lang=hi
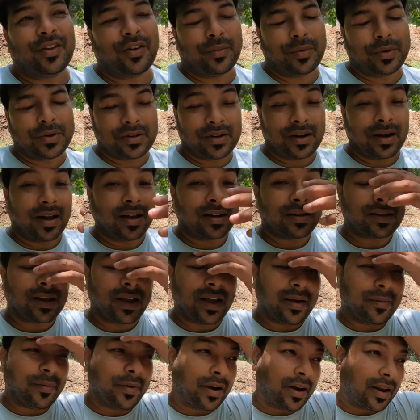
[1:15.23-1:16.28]
तो अभी श्रेयांश
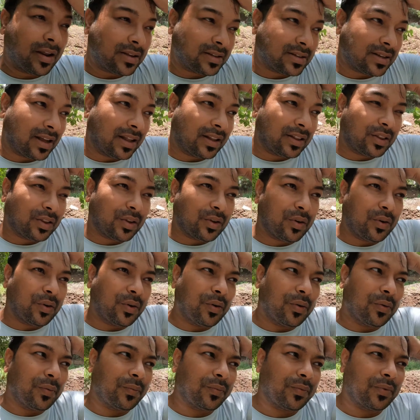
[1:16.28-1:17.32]
आया हमारे साथ
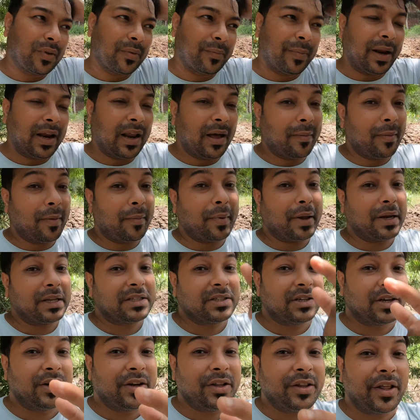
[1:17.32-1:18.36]
तो पहले आप
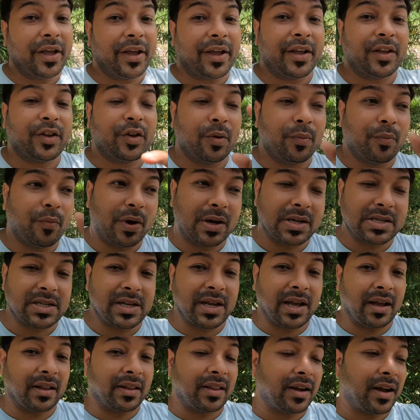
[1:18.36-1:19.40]
हमारी जर्नी देखिए जो हम वहाँ
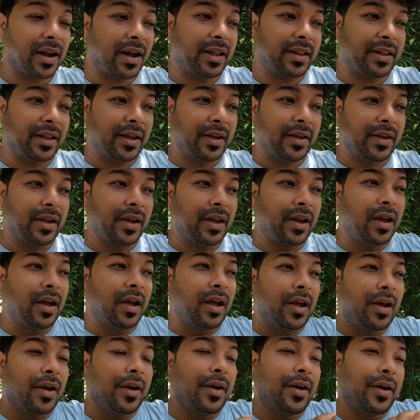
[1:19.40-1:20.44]
से यहाँ तक आए थे
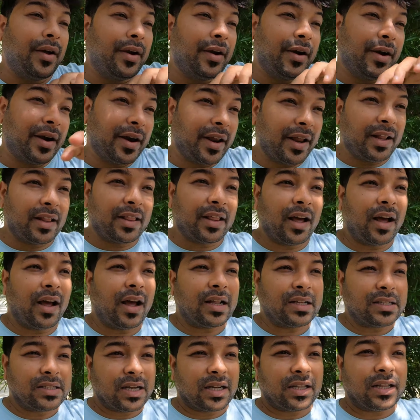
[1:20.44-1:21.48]
ठीक था
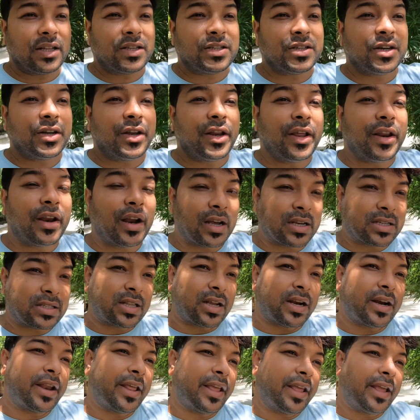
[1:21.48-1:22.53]
अच्छा था जर्नी
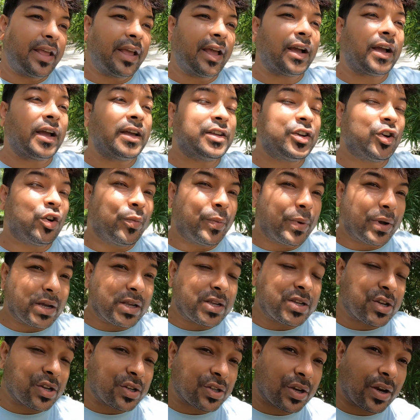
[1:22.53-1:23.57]
रास्ता ठीक है कई जगहों पे
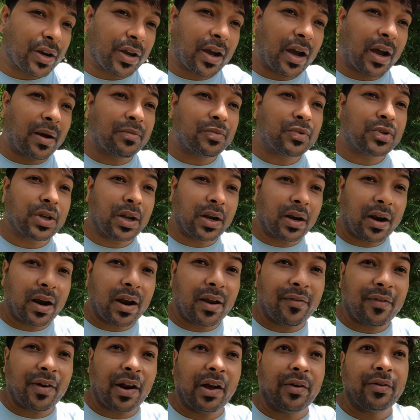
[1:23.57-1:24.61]
कंस्ट्रक्शन का काम चल
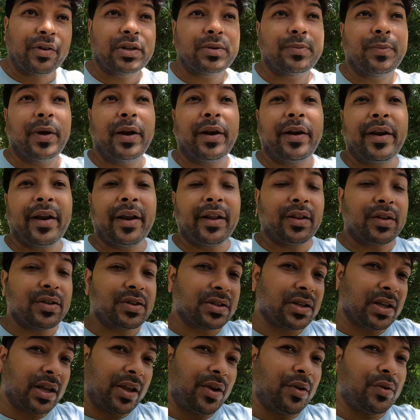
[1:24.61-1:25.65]
रहा है फ्लाईओवर्स बन रहे हैं तो
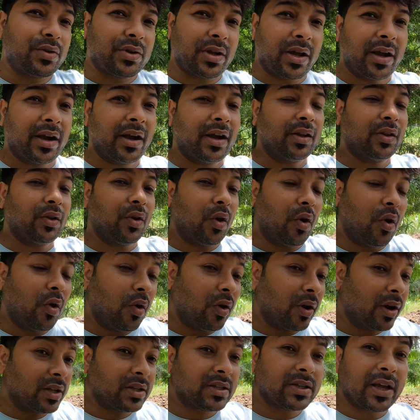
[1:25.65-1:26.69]
सही हो जाएगा तो
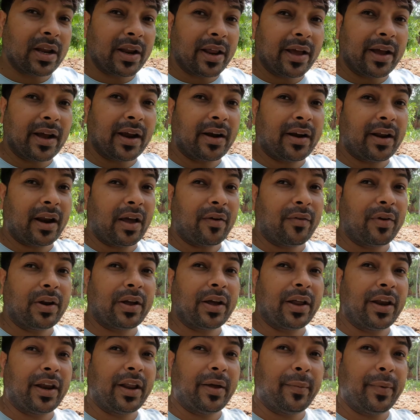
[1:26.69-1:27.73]
और अच्छा रहेगा
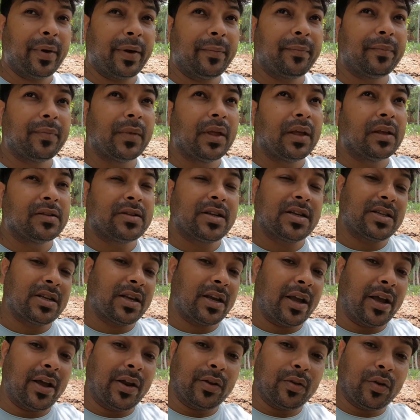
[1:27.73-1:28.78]
ट्रैवल करने में
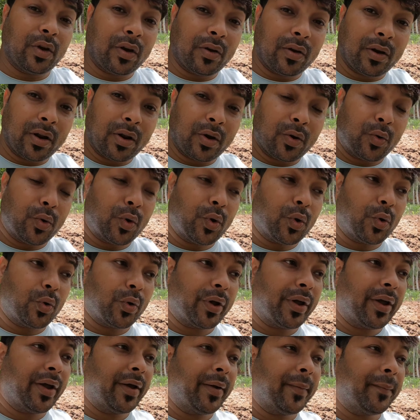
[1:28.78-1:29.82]
जैसे कि हरिद्वार वाला रूट
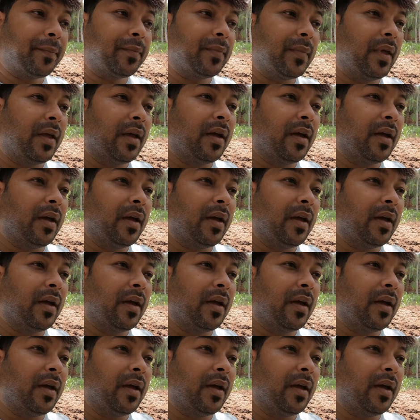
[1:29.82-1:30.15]
हो गया है